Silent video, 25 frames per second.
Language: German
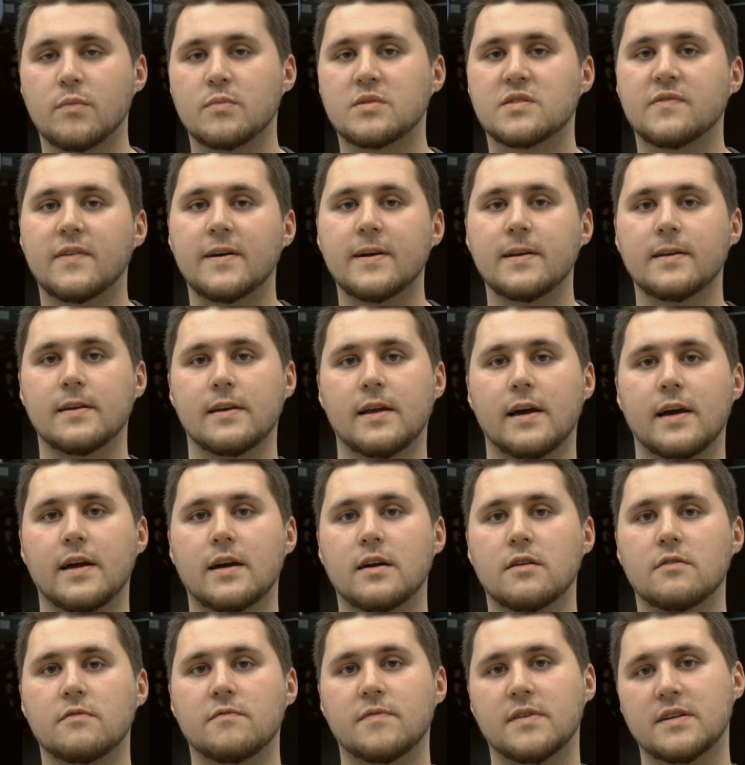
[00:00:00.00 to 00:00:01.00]
Im zweiten
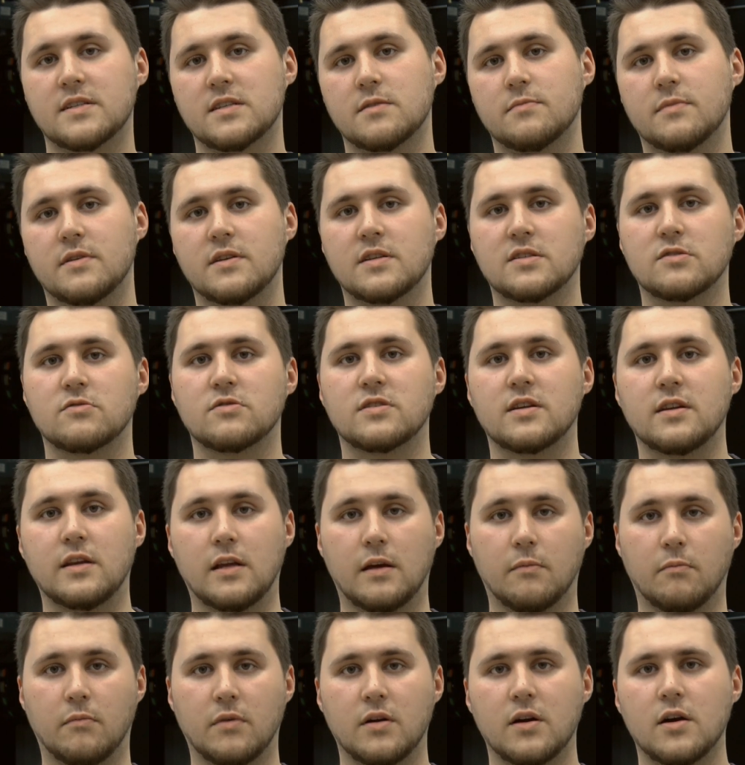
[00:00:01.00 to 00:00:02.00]
Lehrjahr wechselt man ins
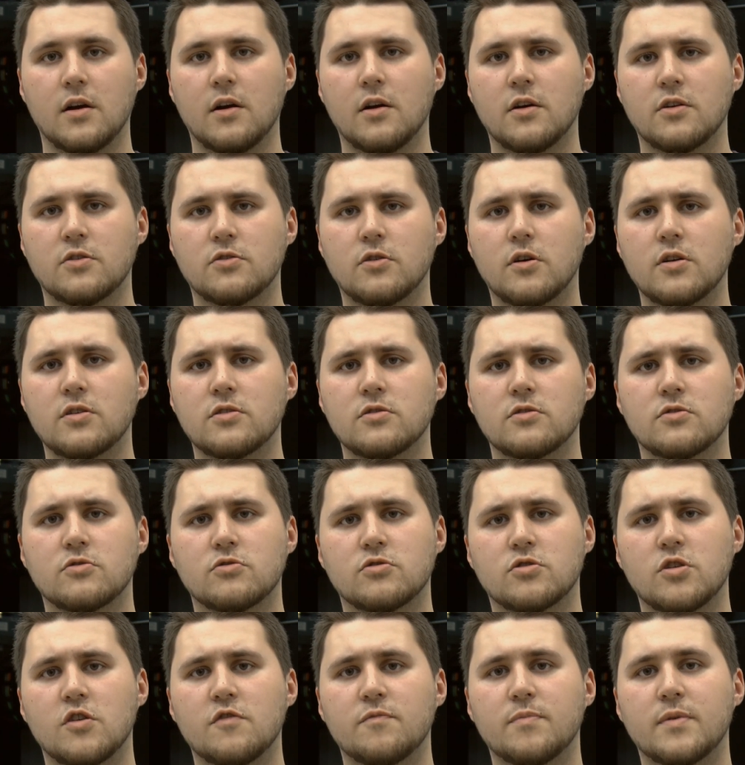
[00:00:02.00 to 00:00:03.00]
Unternehmen. Dort
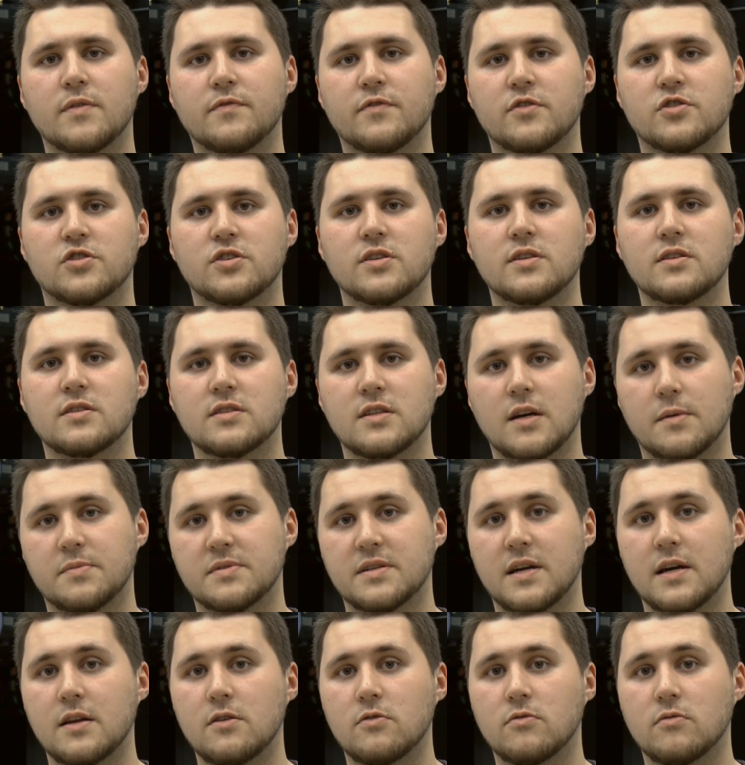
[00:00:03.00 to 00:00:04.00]
durchläuft man verschiedenste
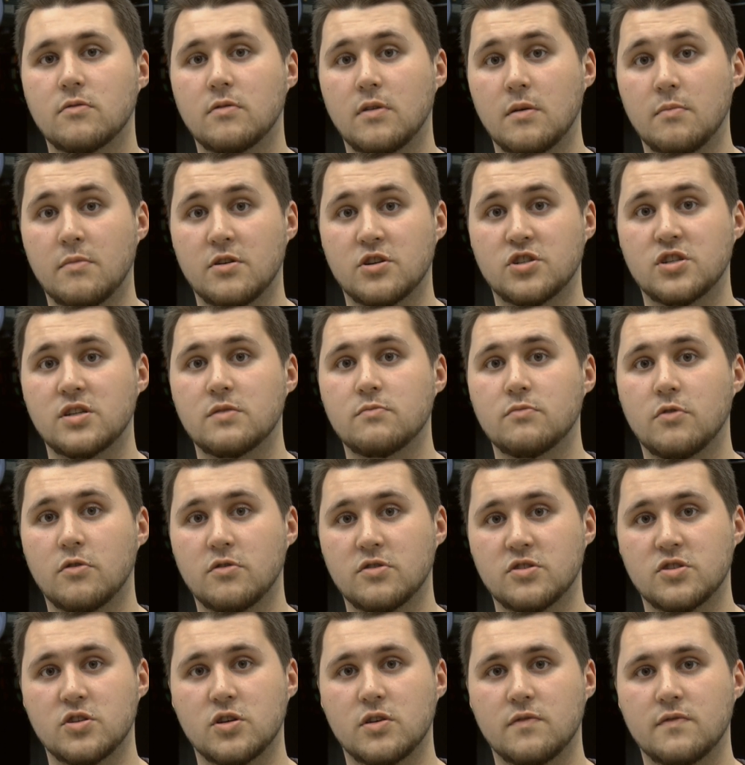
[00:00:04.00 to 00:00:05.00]
Abteilungen im Maschinenbau
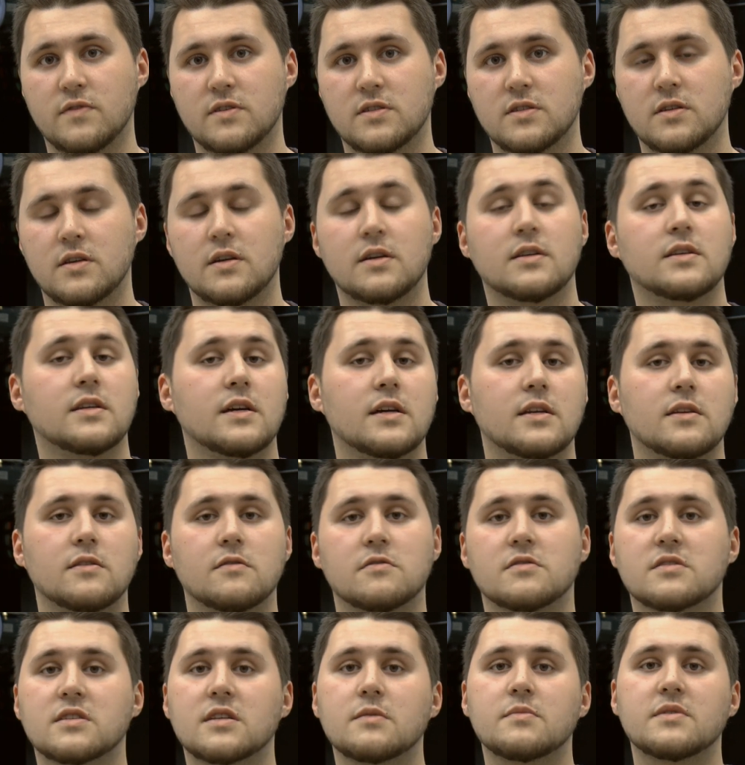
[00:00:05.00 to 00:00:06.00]
und Service, in denen
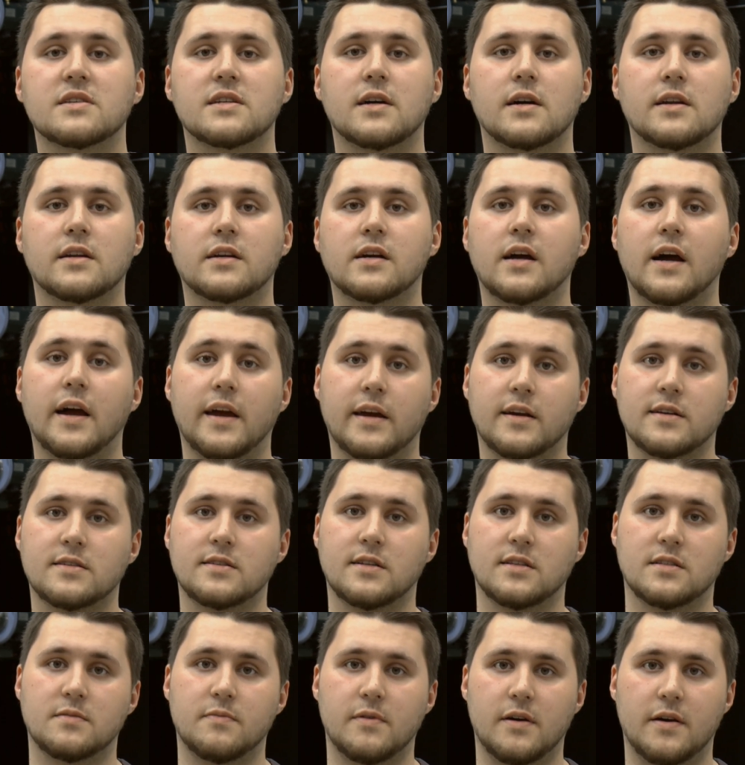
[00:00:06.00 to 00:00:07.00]
Industriemechaniker
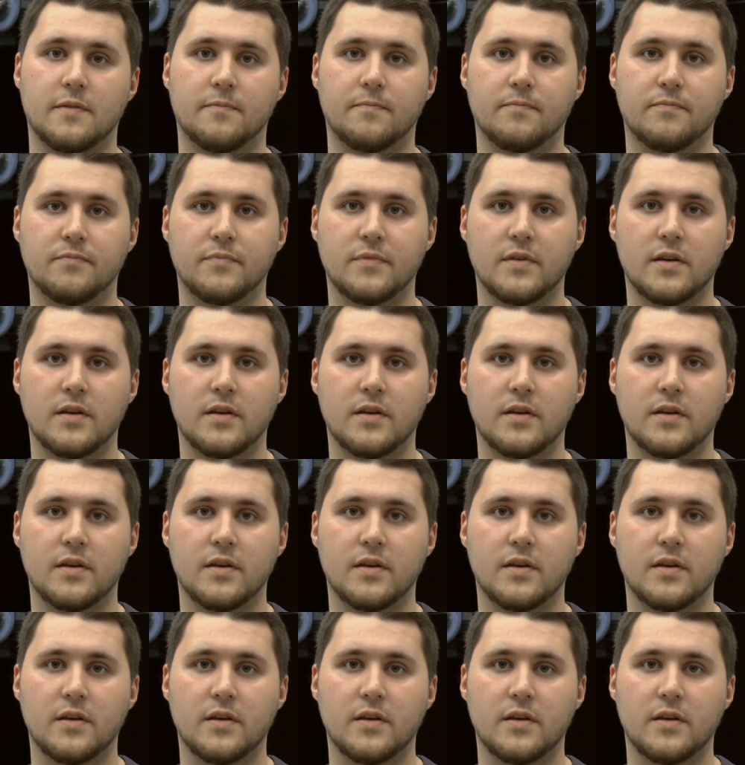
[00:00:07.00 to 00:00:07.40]
eingesetzt werden.